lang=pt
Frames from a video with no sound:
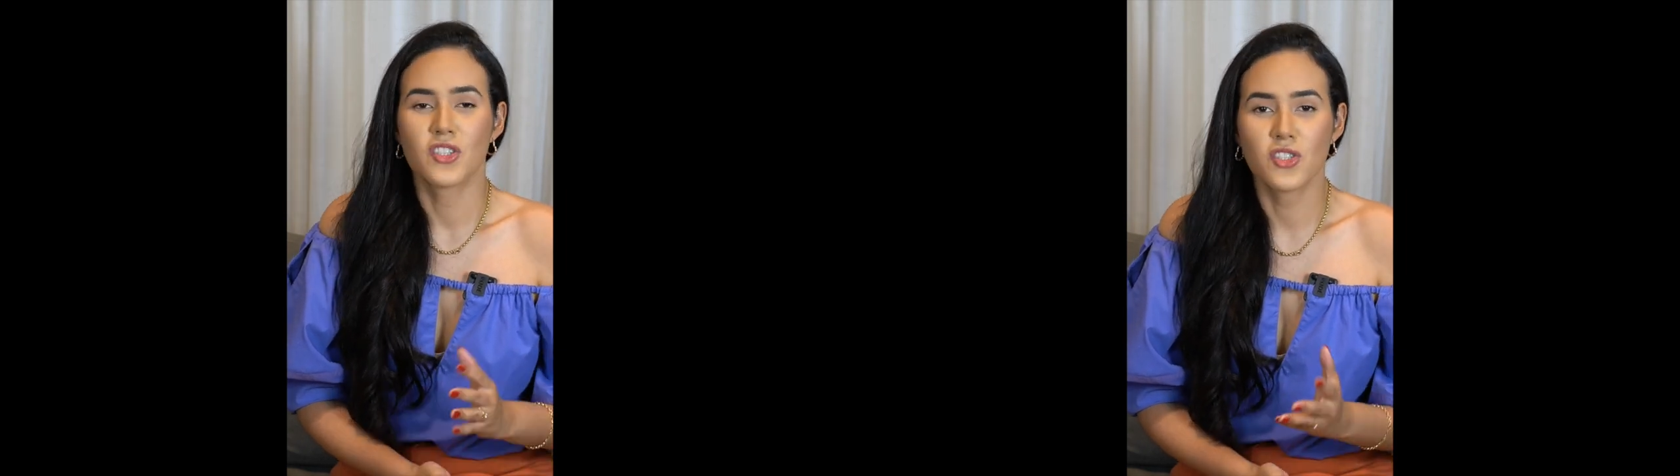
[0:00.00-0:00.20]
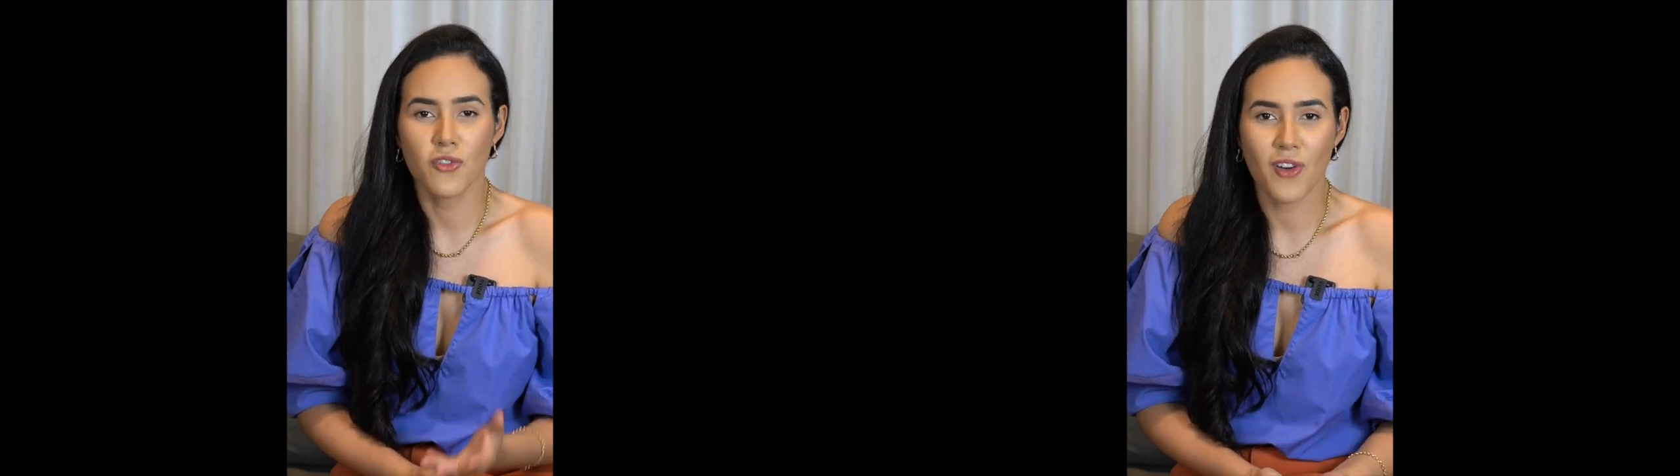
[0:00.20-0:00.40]

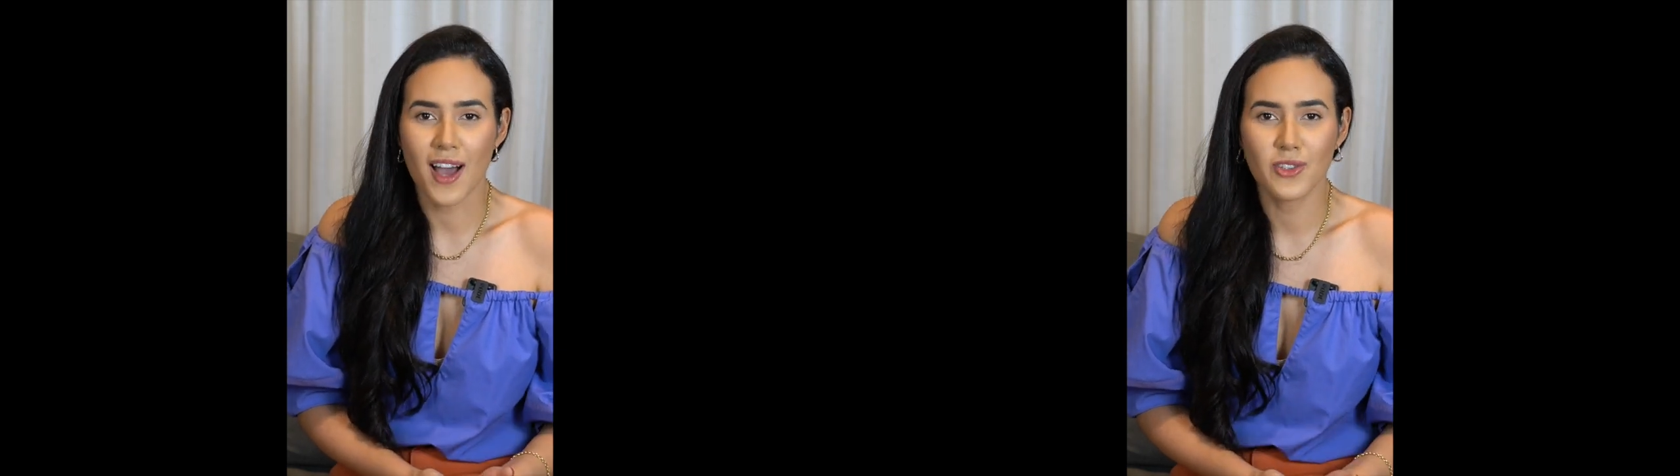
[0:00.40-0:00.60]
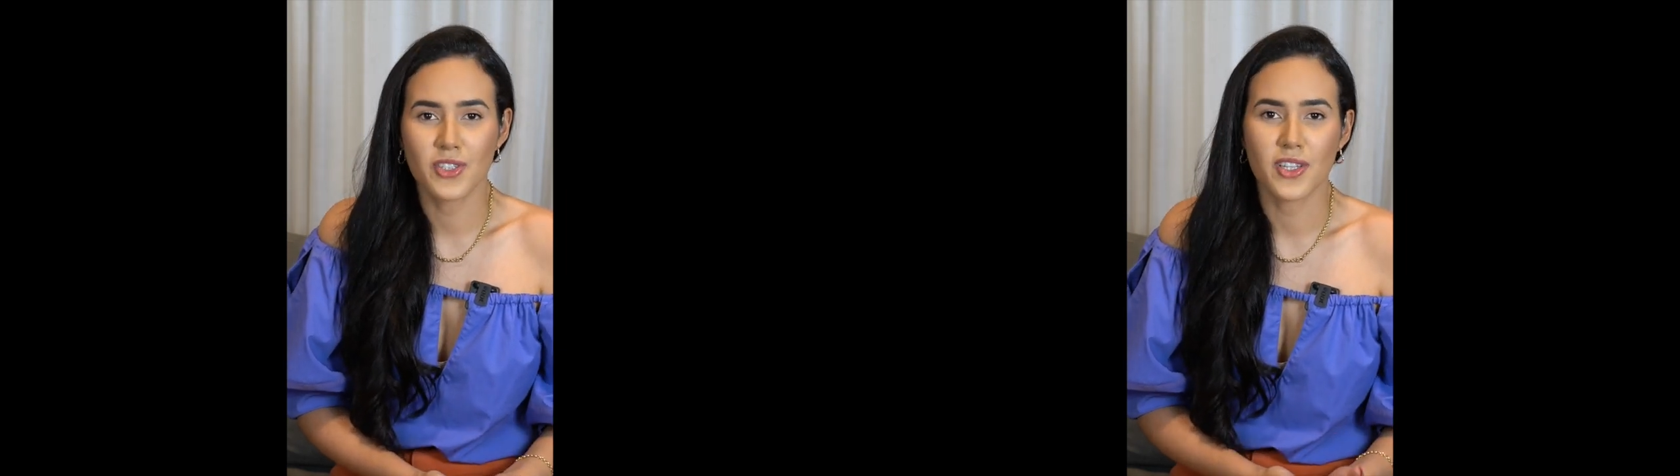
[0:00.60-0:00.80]
Te
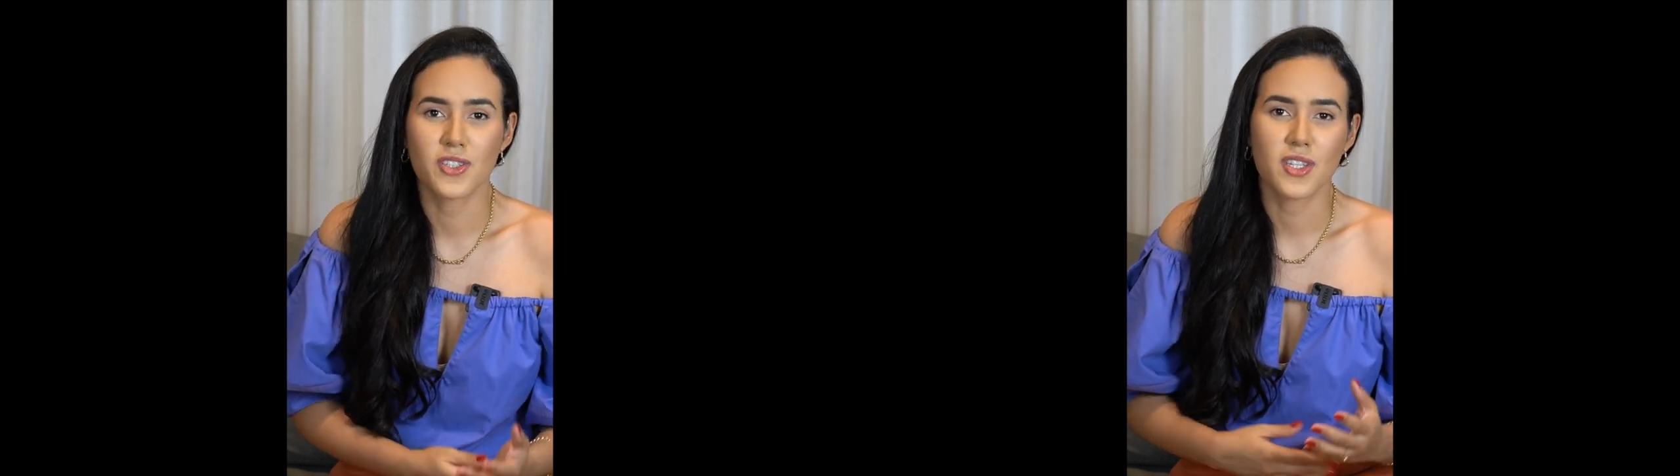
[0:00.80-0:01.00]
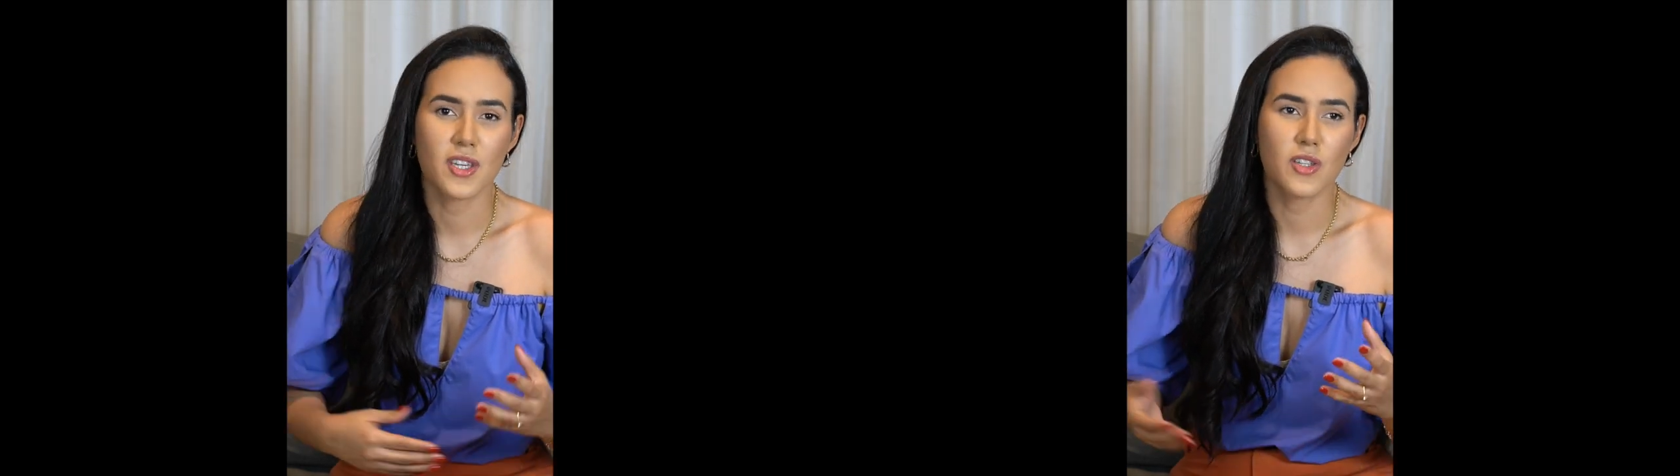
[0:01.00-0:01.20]
falo,
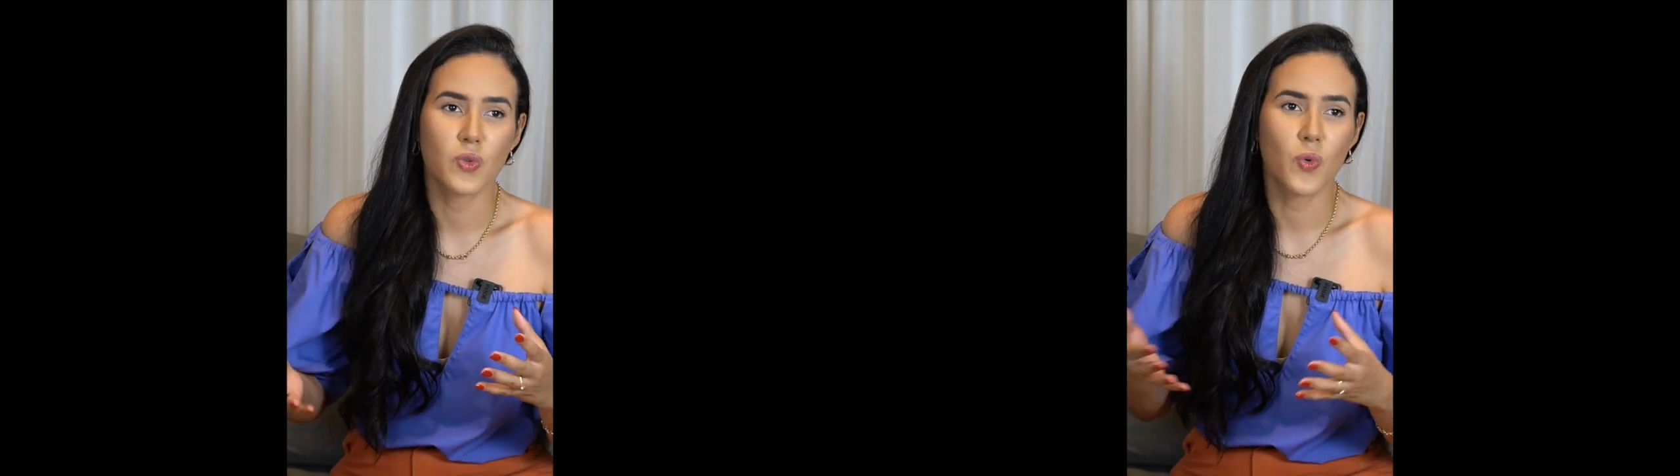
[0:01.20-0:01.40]
gente, que no